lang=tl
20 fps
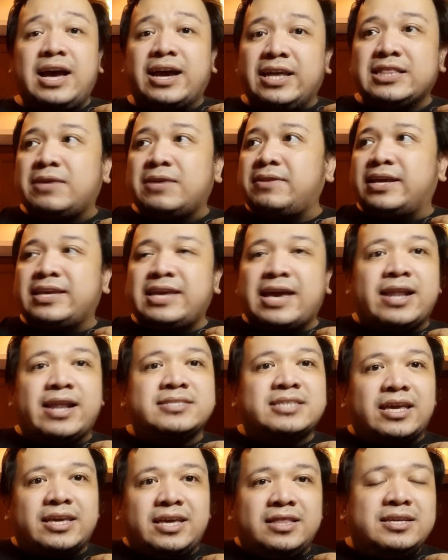Nakita nangyari
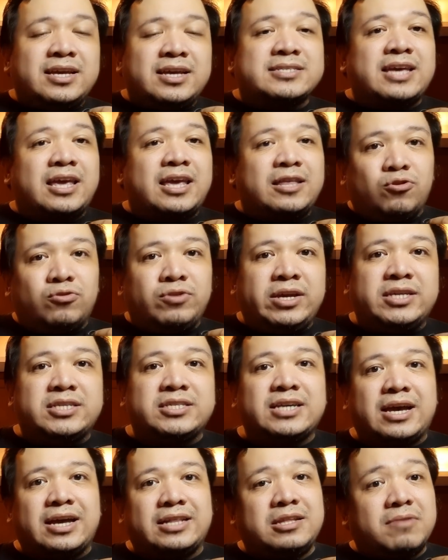sa India, sa
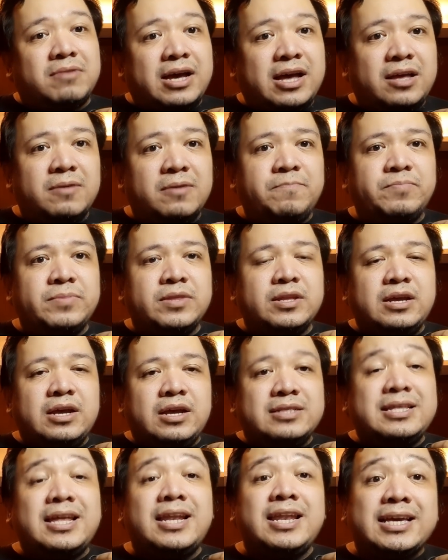Indonesia, di ba?
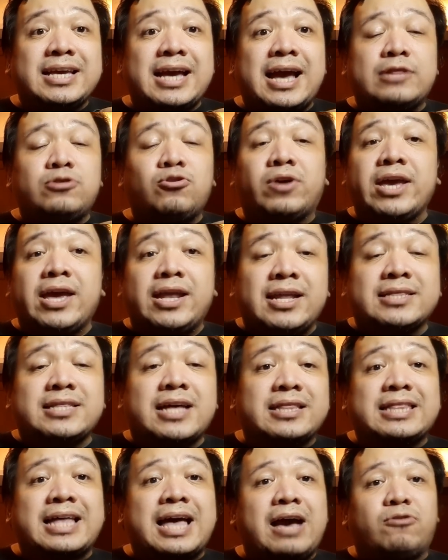delikado kaya
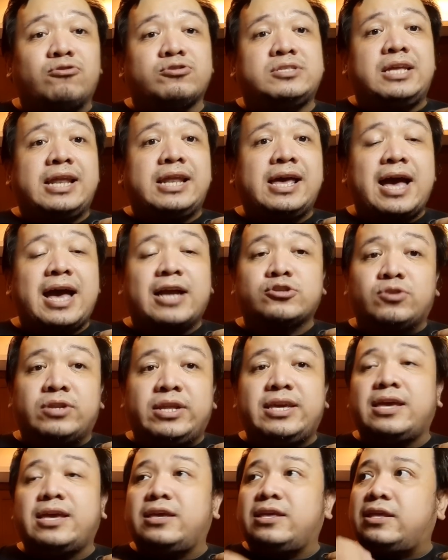natatakot sila.
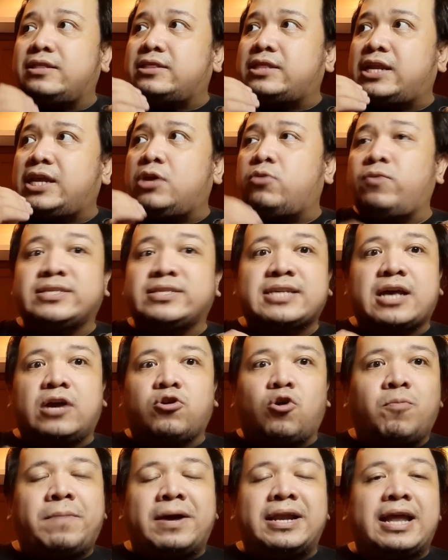Actually, three weeks
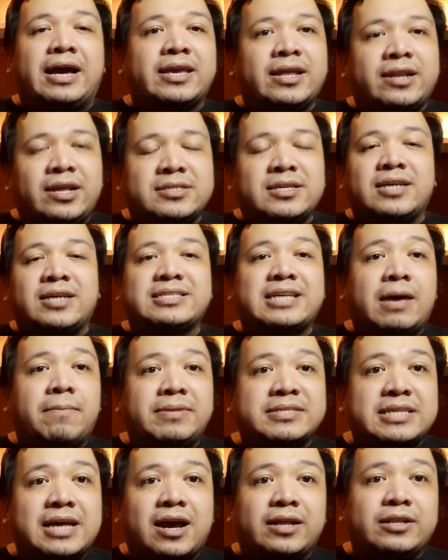ago pa lang, yan ang
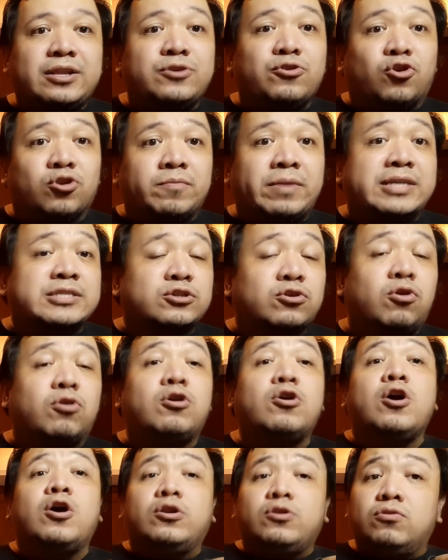sinasabi sa akin ni Yorme
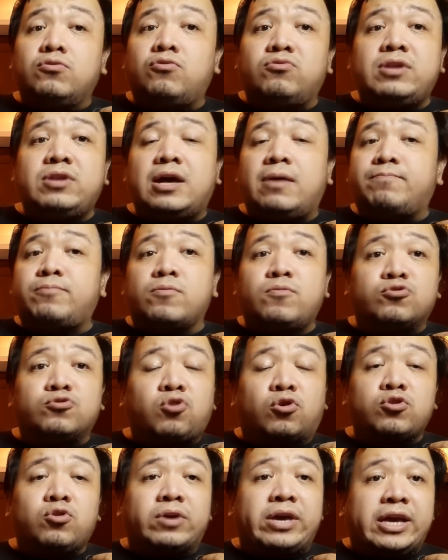Isko. Nung unang
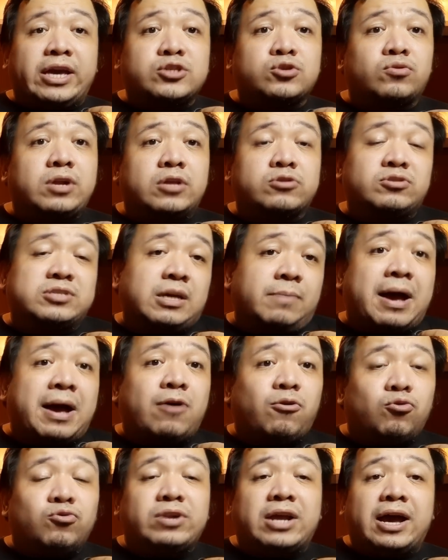pumutok yung issue na to sa
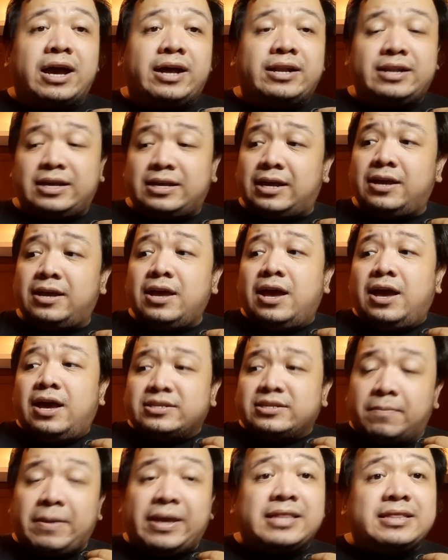bakunahan na
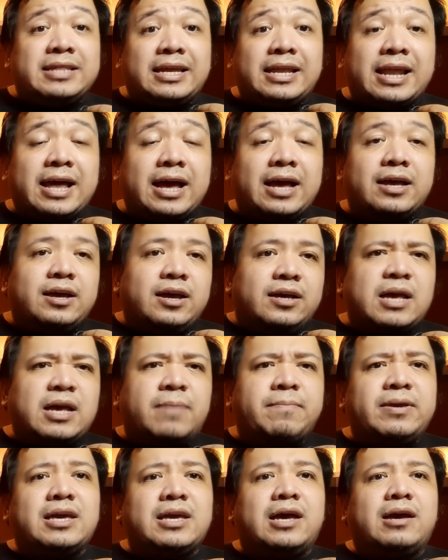sa Maynila.
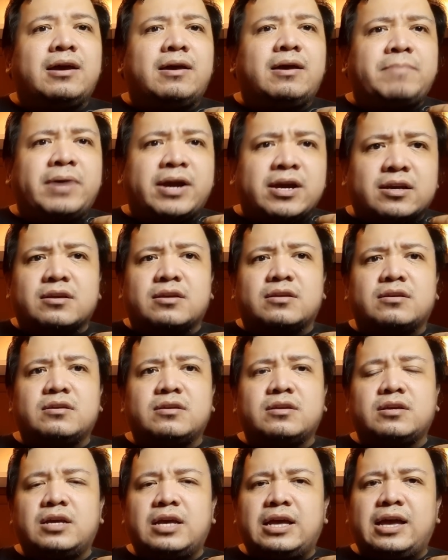Sabi niya, Mark,
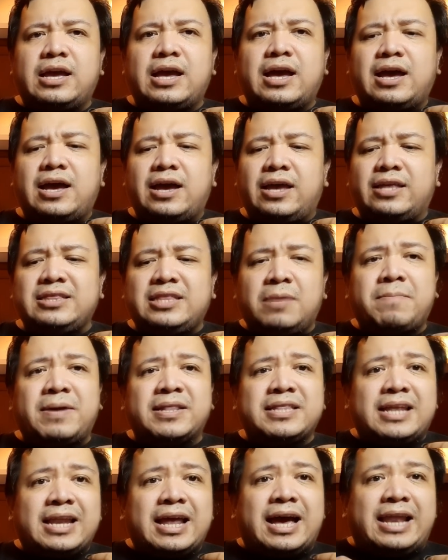uh, hindi
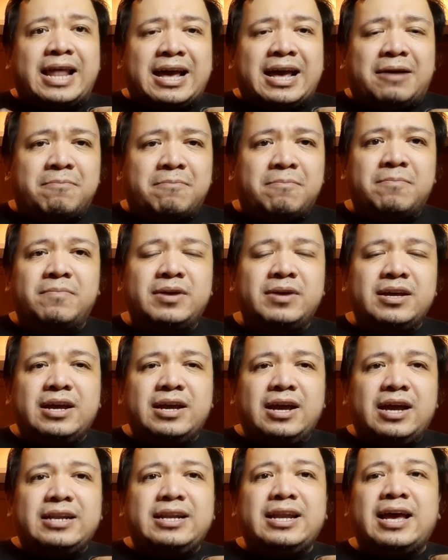ba nila alam
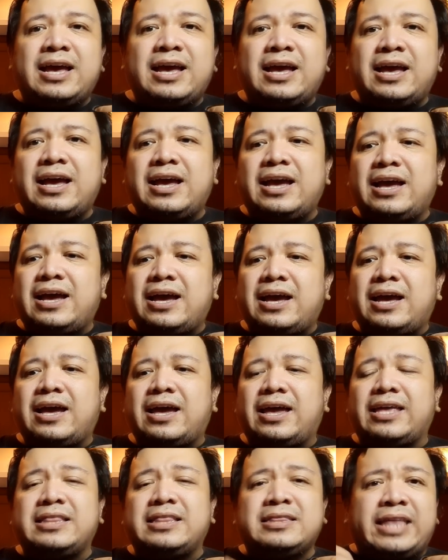na
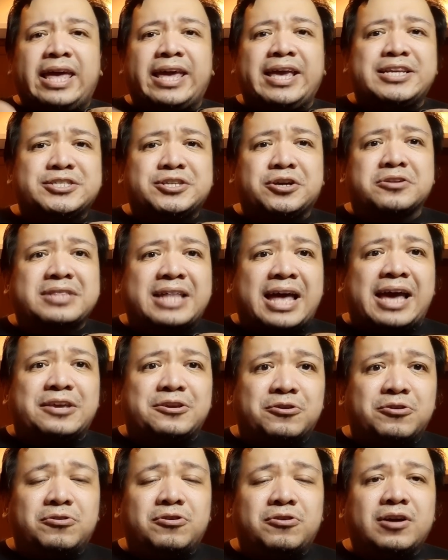in danger
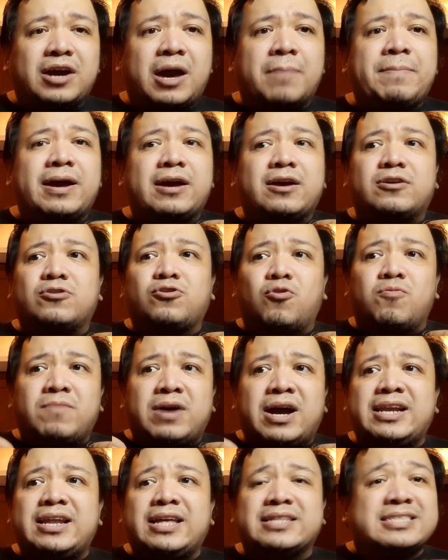tayo. Kapag
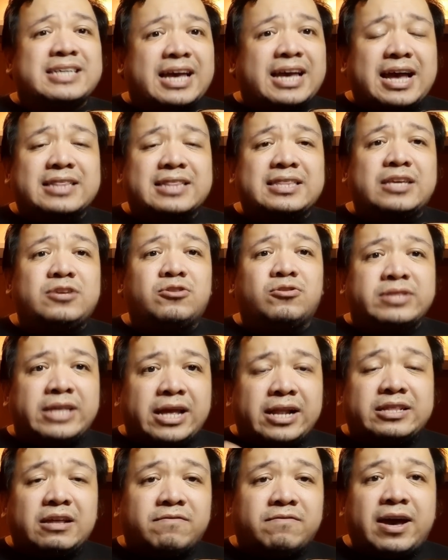kumalat sa atin yung
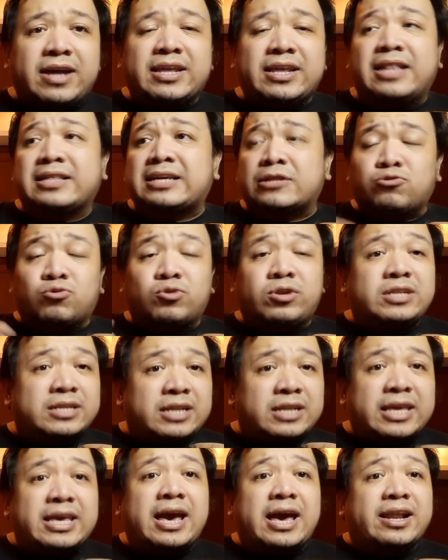Delta variant, katulad ng
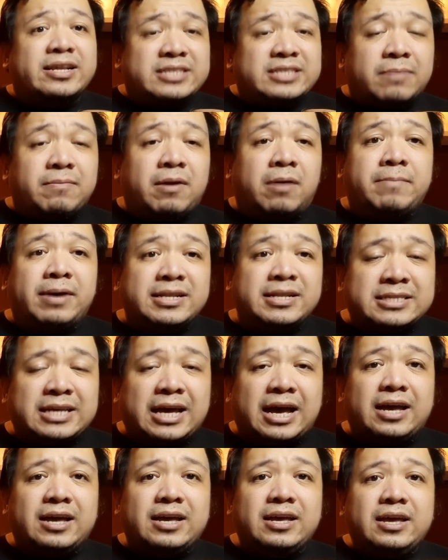nangyari sa ibang
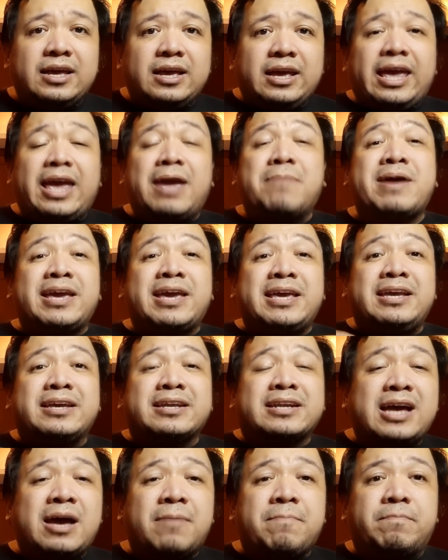bansa, eh
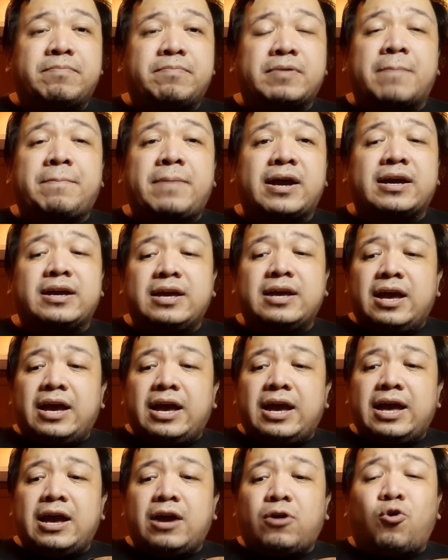mahirap kapag
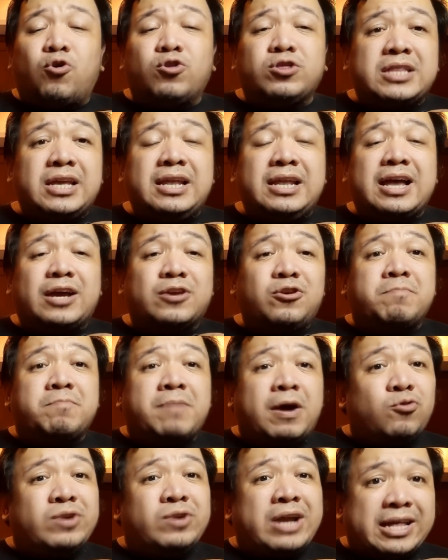uh, konti lang yung
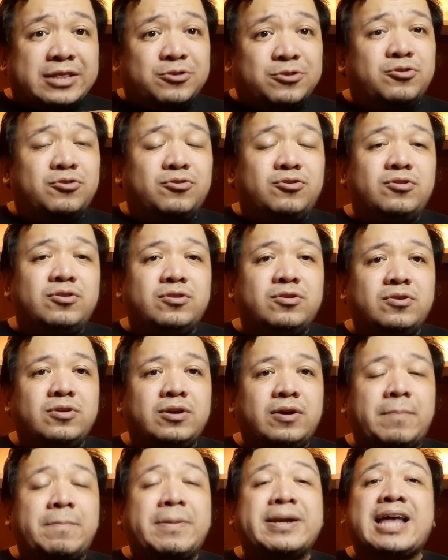bakunado.
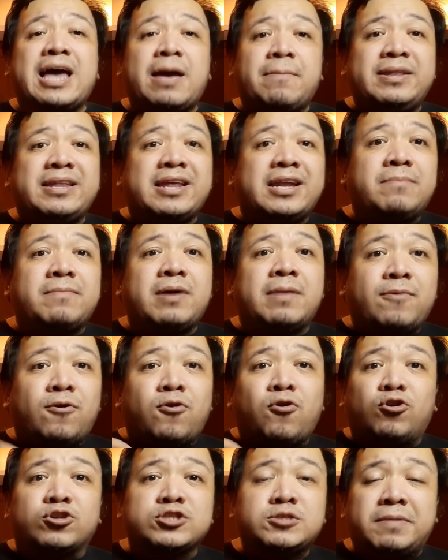Marami na namang
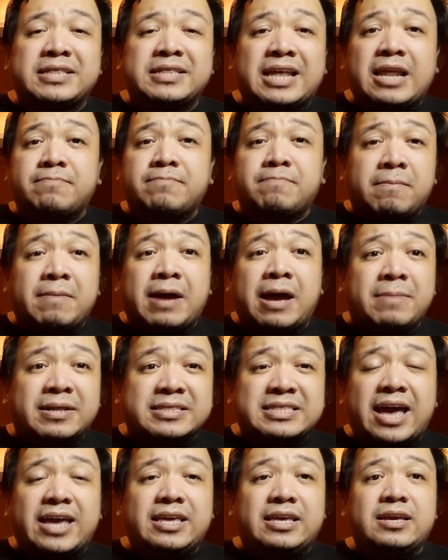ma-hospital at
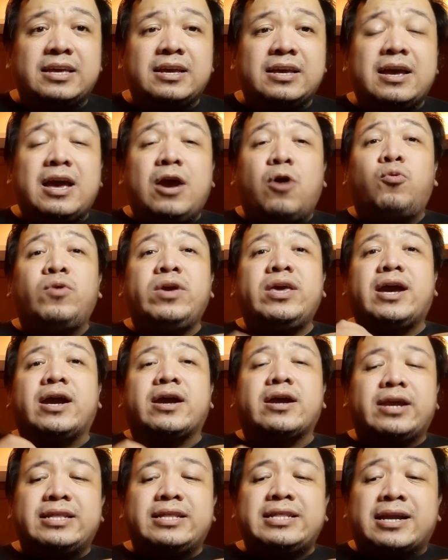mamamatay. We
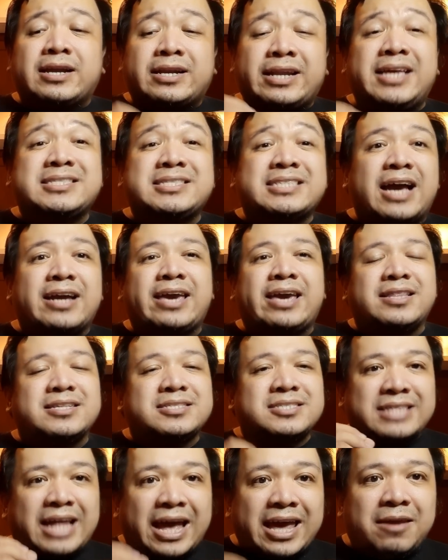are in a race
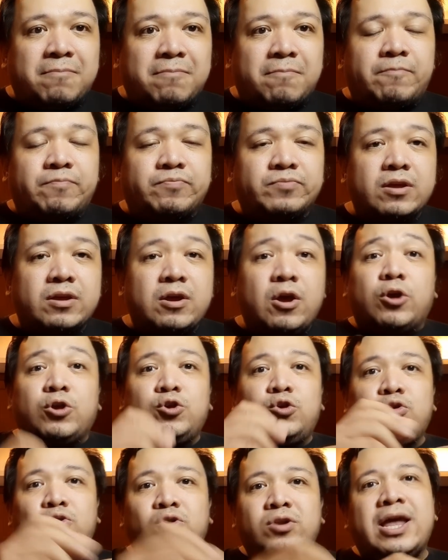against time.
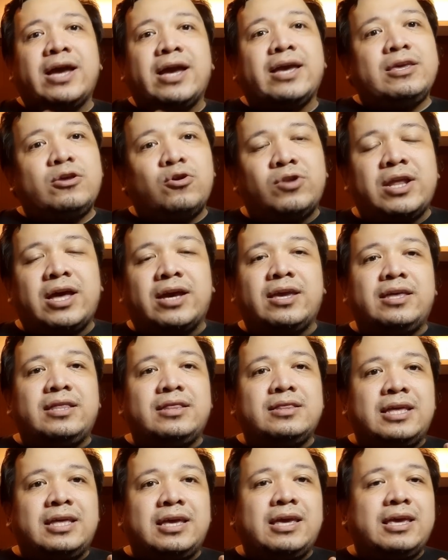Yun ang yun ang
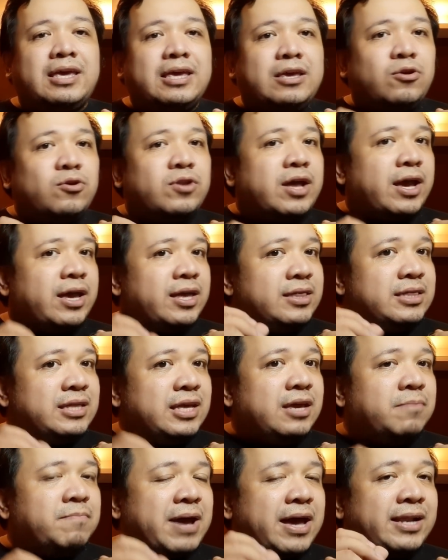hindi yun ang
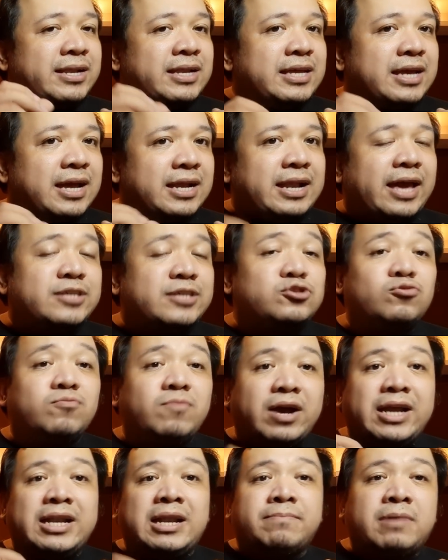hindi ma-realize ng
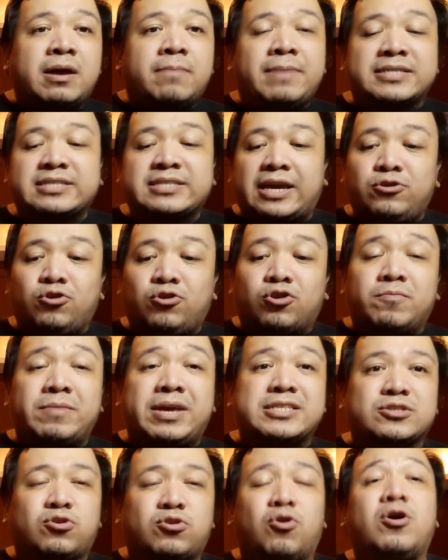mga nambabash kay
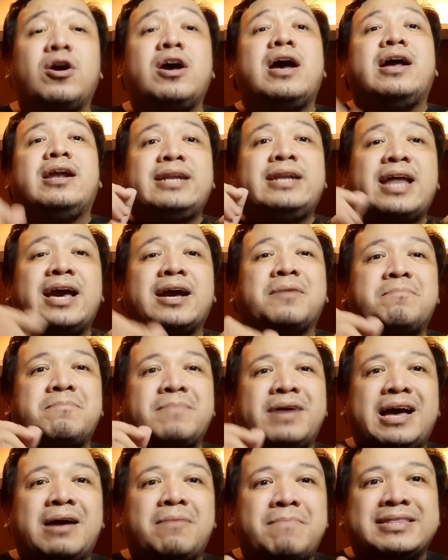Yorme Isko.
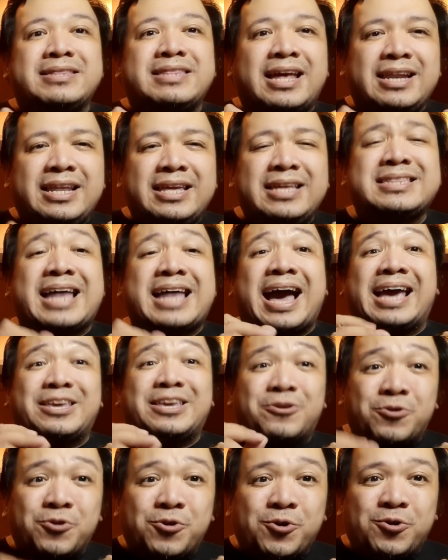Nagmamadali
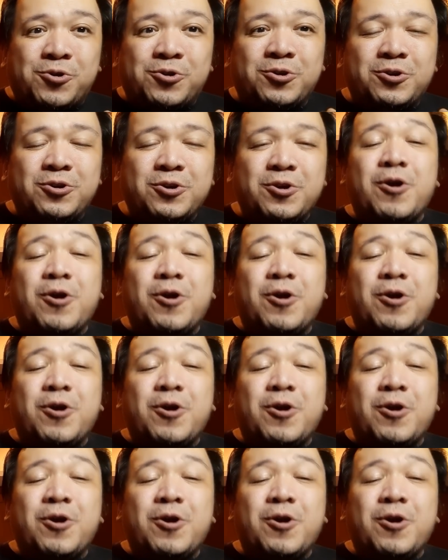tayo.